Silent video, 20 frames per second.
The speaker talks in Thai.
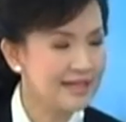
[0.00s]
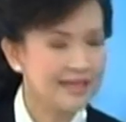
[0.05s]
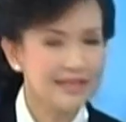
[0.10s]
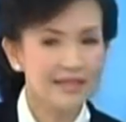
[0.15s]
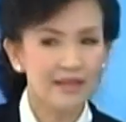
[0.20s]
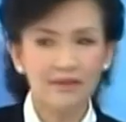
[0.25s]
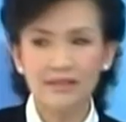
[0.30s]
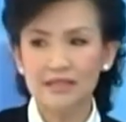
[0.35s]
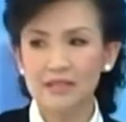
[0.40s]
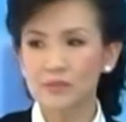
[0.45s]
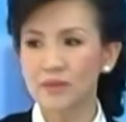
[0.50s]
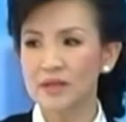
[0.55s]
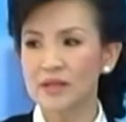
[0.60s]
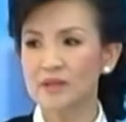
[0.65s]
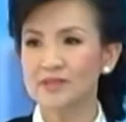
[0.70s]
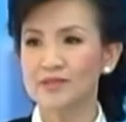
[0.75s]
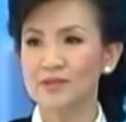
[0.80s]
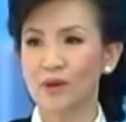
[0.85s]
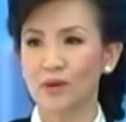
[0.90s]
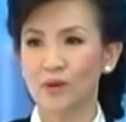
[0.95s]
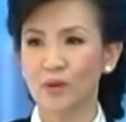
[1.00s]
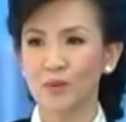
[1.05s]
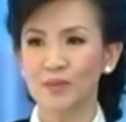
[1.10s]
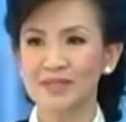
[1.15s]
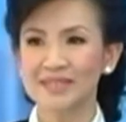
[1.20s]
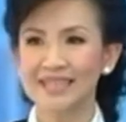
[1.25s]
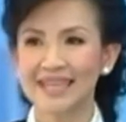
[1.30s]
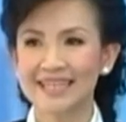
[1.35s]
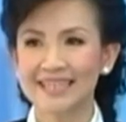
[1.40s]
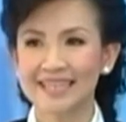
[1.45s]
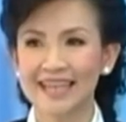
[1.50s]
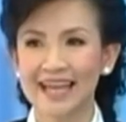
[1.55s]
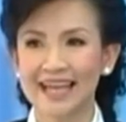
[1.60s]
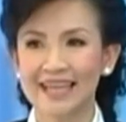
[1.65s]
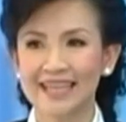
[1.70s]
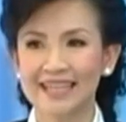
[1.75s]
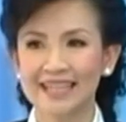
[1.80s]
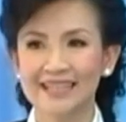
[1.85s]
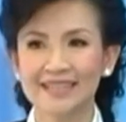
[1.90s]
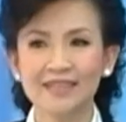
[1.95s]
เราลืมว่าเราจอดรถไว้ชั้นไหน
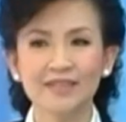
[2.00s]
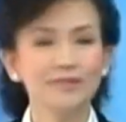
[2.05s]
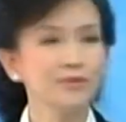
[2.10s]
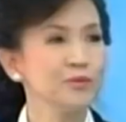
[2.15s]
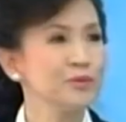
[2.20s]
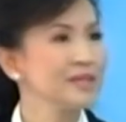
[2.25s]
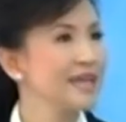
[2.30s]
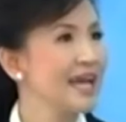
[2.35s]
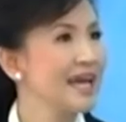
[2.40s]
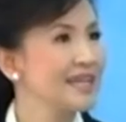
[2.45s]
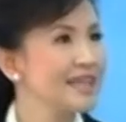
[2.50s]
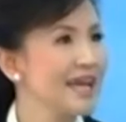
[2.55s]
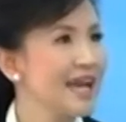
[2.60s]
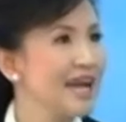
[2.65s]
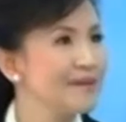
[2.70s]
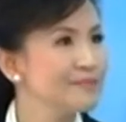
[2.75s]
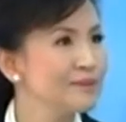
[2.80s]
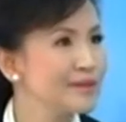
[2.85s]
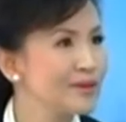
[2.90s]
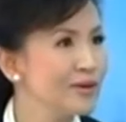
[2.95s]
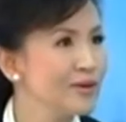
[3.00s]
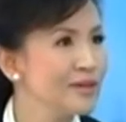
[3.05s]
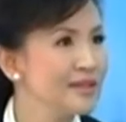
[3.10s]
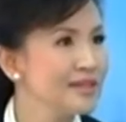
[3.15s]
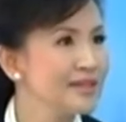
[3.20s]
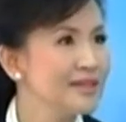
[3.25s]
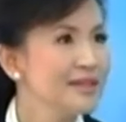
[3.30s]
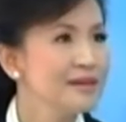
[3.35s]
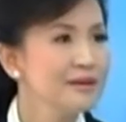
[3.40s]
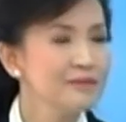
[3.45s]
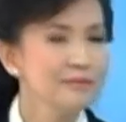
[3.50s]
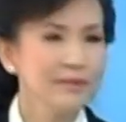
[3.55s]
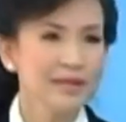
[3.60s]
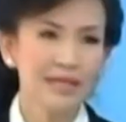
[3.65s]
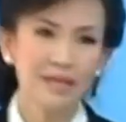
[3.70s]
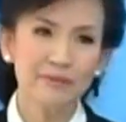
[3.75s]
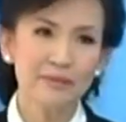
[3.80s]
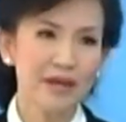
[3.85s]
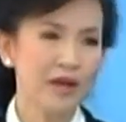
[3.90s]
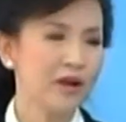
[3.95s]
ที่ศูนย์การค้าเป็นต้นไม่
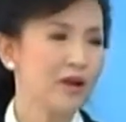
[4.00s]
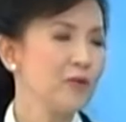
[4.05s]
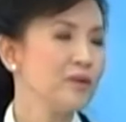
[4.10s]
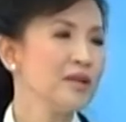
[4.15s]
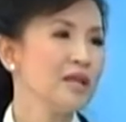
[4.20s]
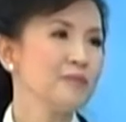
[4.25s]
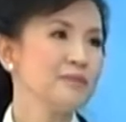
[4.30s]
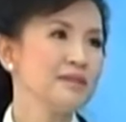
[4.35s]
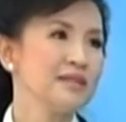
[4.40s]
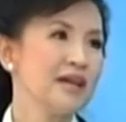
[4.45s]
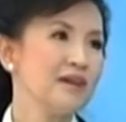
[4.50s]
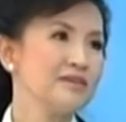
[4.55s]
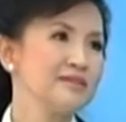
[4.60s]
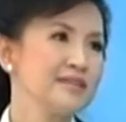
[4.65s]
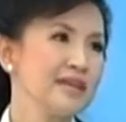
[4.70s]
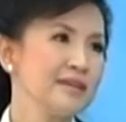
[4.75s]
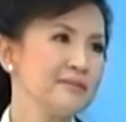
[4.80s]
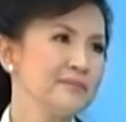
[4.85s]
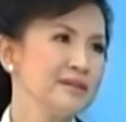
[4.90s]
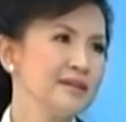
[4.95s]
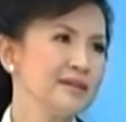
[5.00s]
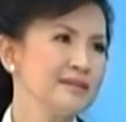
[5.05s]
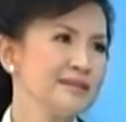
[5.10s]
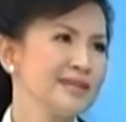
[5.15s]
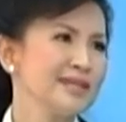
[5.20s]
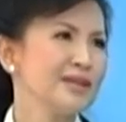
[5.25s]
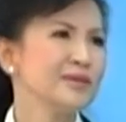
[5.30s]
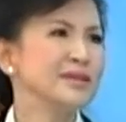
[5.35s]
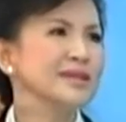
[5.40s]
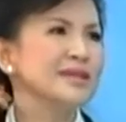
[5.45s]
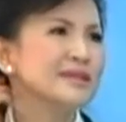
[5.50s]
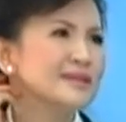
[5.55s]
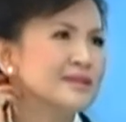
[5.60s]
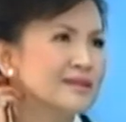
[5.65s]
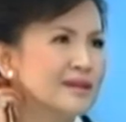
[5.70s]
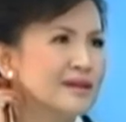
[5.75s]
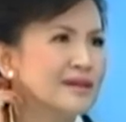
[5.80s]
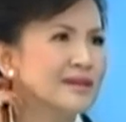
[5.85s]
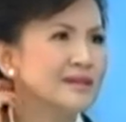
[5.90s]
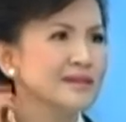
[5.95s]
ได้ได้หมายความว่าเราเป็นอัลไซเมอร์แต่เราคิด
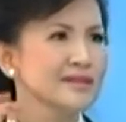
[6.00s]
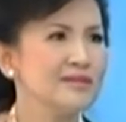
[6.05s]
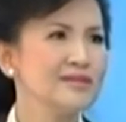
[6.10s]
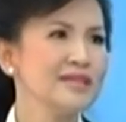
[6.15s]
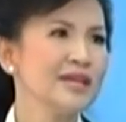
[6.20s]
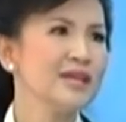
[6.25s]
เยอะเราใช้